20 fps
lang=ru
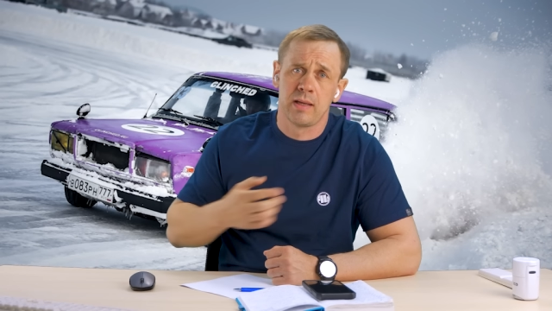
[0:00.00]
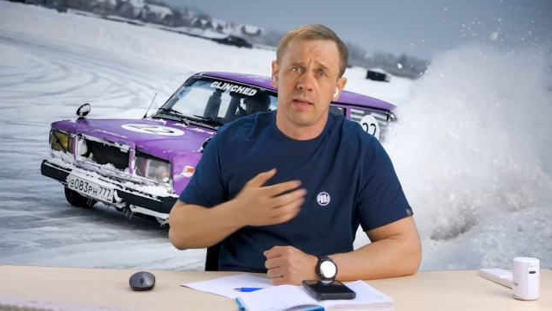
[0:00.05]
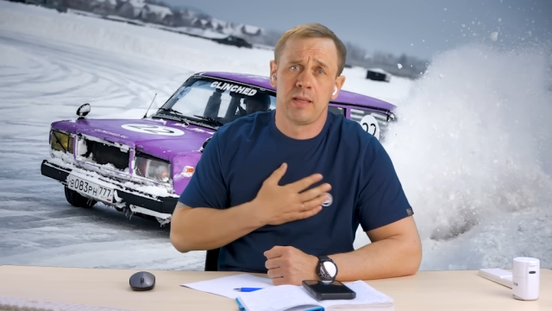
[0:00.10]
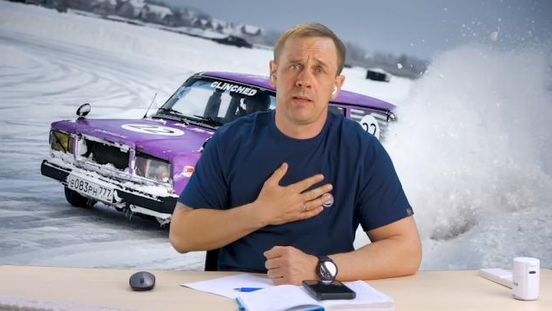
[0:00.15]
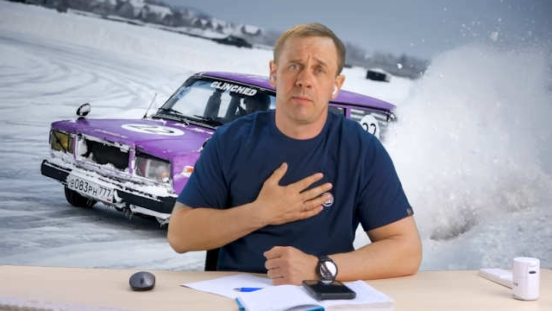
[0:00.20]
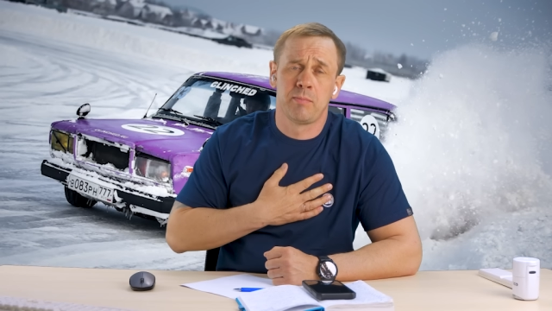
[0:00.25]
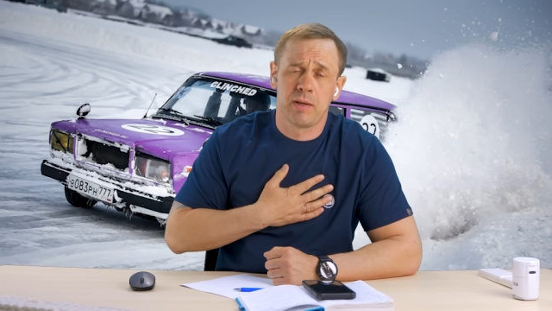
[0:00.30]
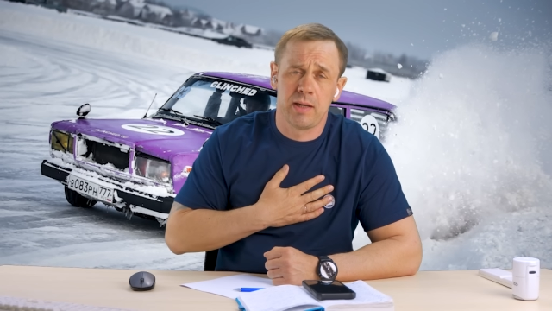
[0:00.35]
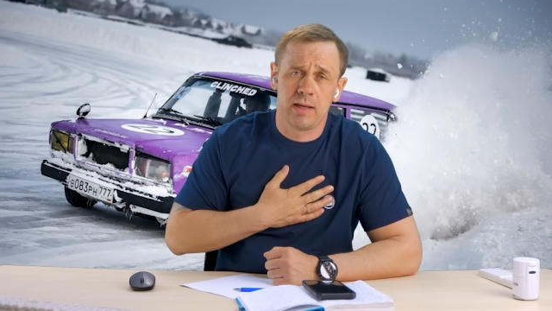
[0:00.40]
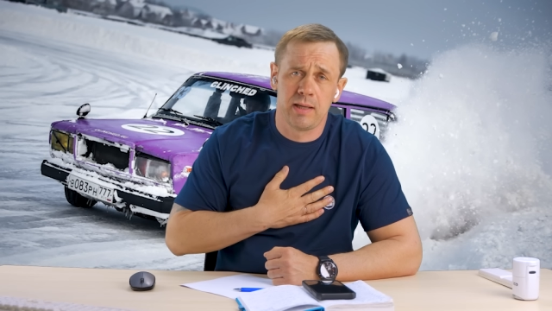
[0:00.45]

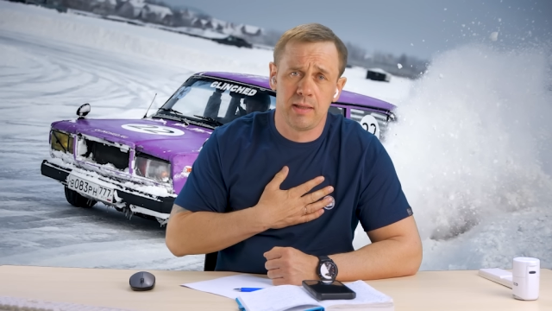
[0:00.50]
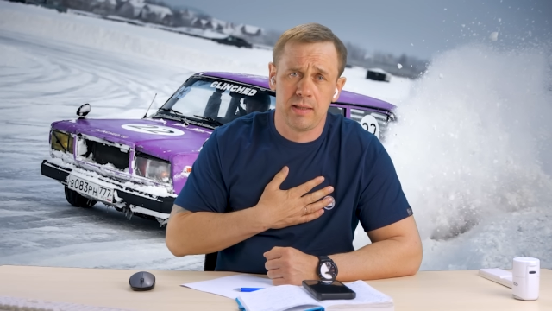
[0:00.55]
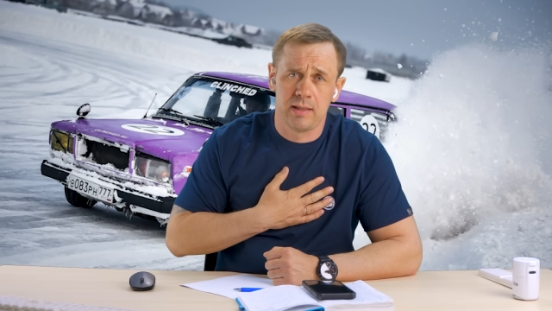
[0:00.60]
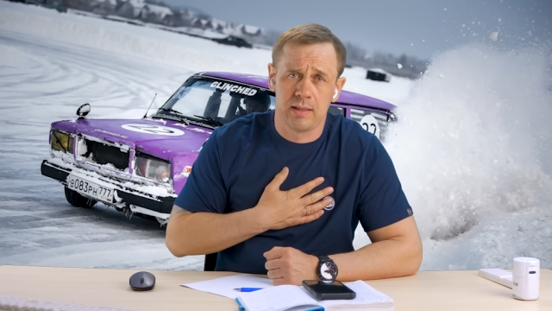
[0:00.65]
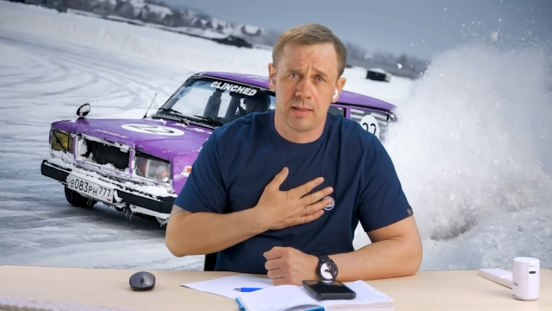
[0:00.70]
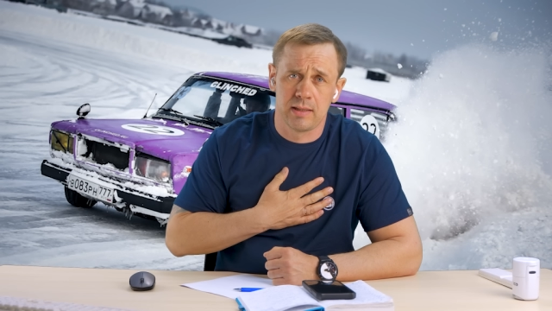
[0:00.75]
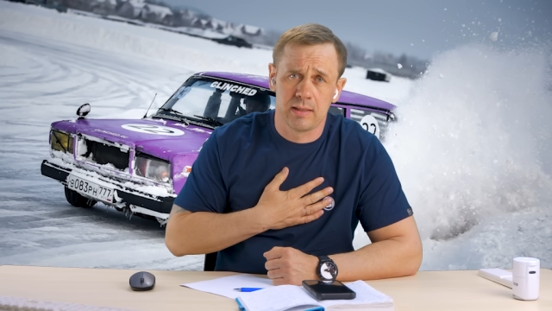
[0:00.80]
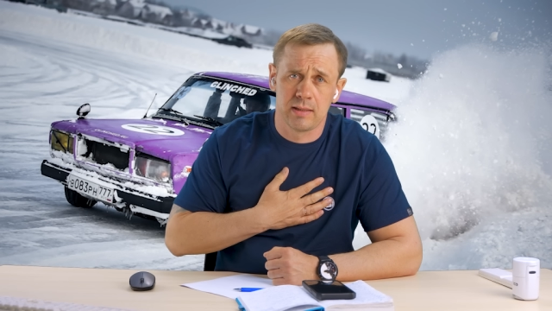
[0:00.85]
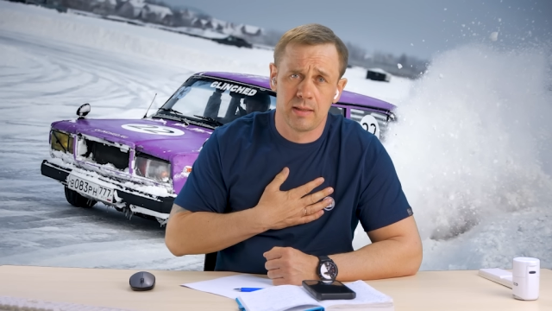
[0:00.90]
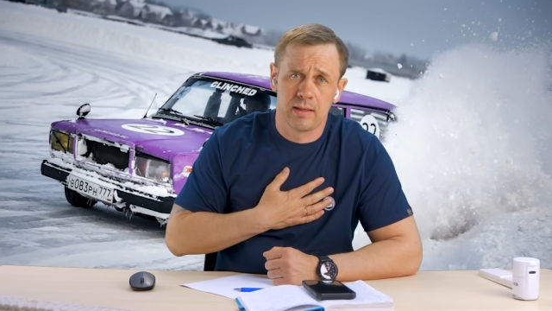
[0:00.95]
Не
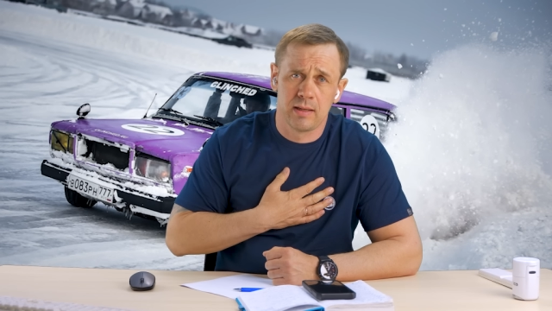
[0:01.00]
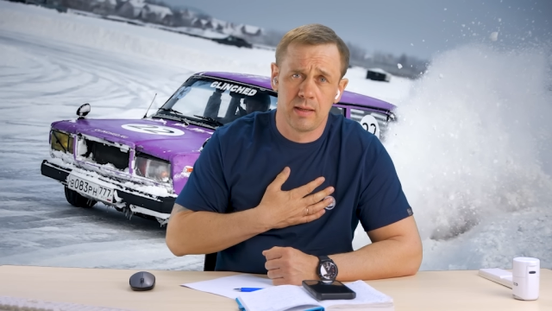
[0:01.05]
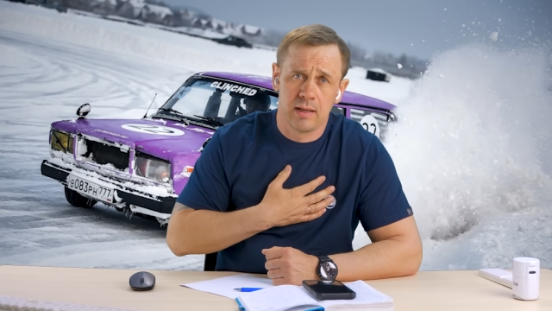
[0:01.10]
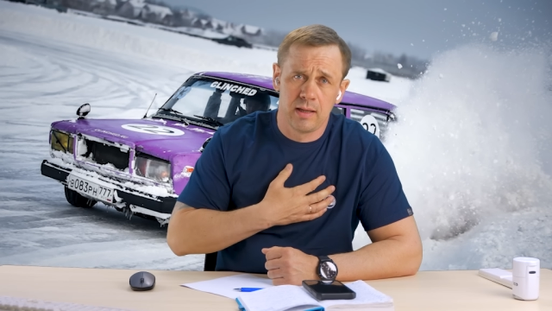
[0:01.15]
поленитесь.